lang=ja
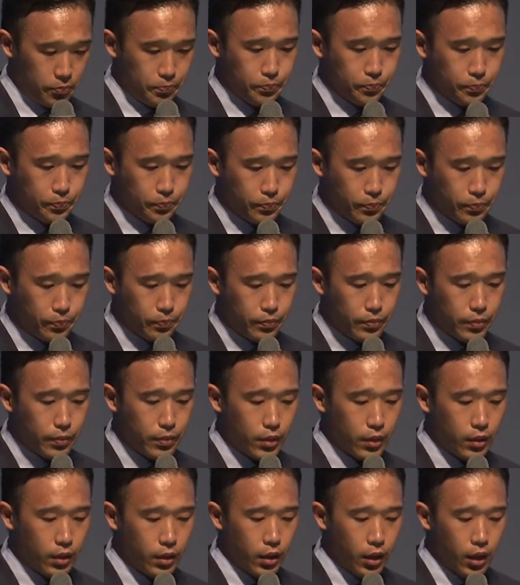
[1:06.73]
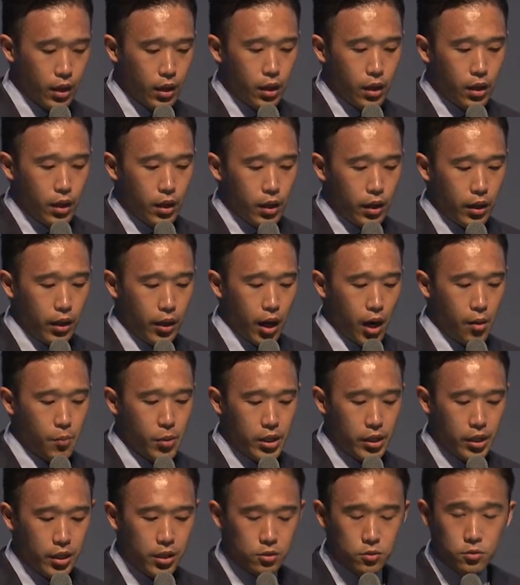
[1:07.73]
う、え
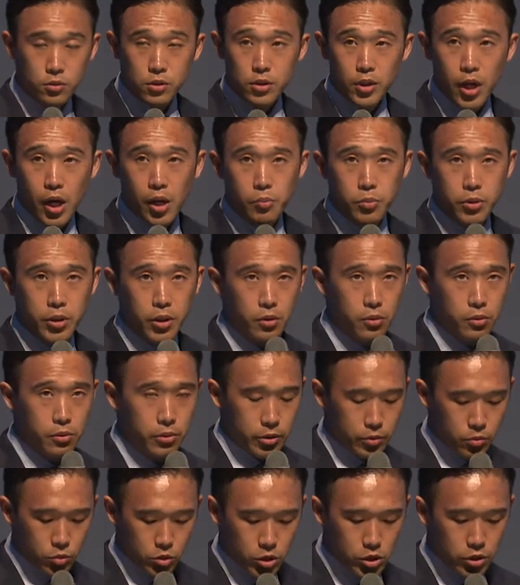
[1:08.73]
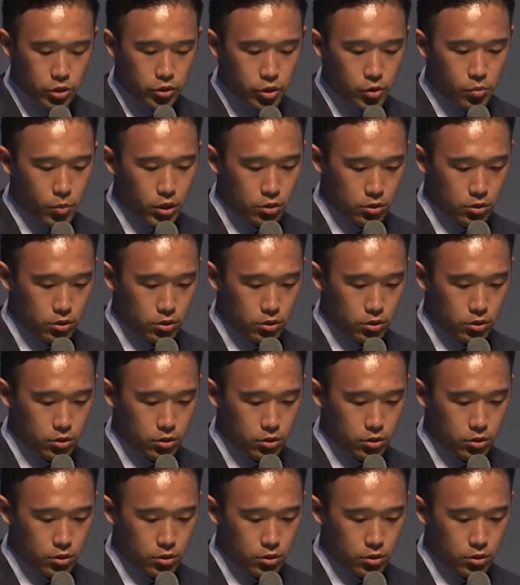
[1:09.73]
アメリカとスカイプで交流もしておりま